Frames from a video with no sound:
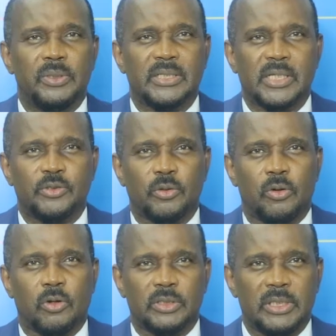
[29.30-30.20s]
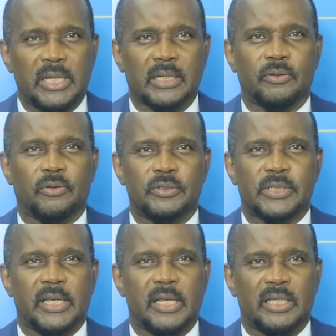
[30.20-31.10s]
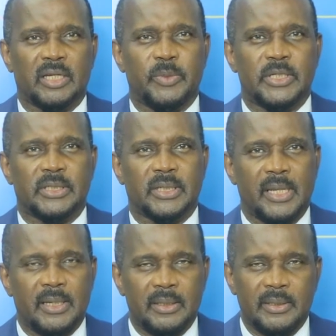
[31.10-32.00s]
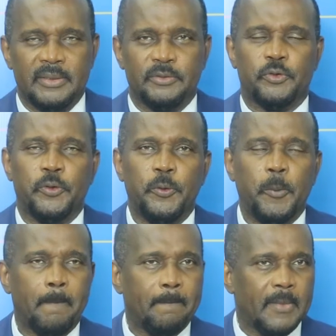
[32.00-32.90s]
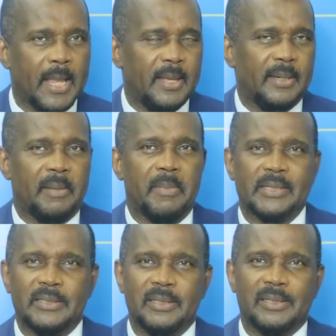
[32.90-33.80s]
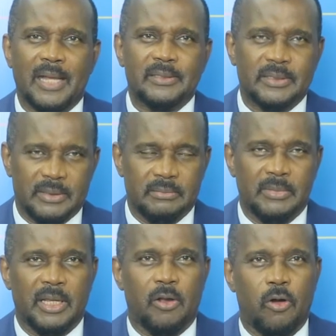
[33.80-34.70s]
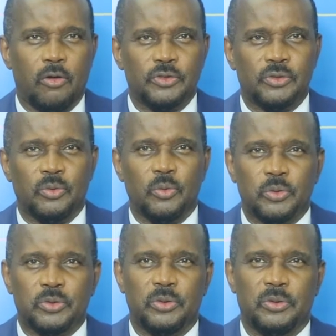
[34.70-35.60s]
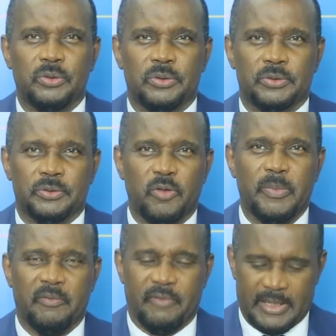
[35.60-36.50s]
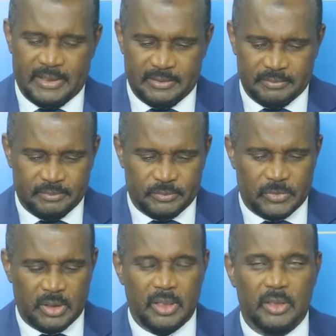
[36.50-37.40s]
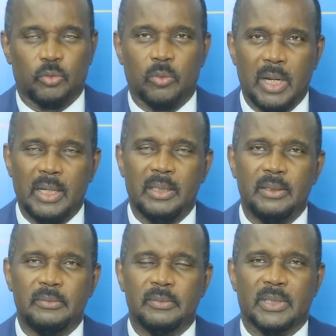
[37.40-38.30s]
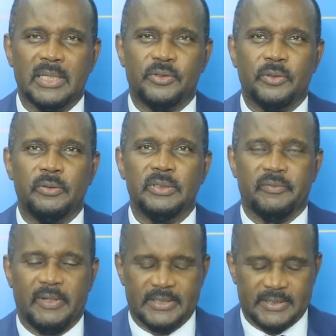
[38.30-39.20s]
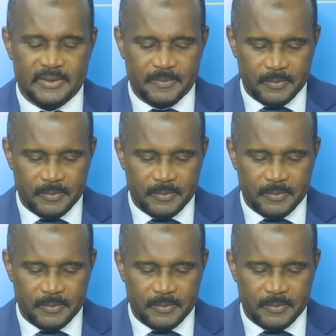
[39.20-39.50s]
des sessions ordinaires du Conseil interministériel tenues les mardis 4 et 11 août 2020. Et 3. Questions diverses.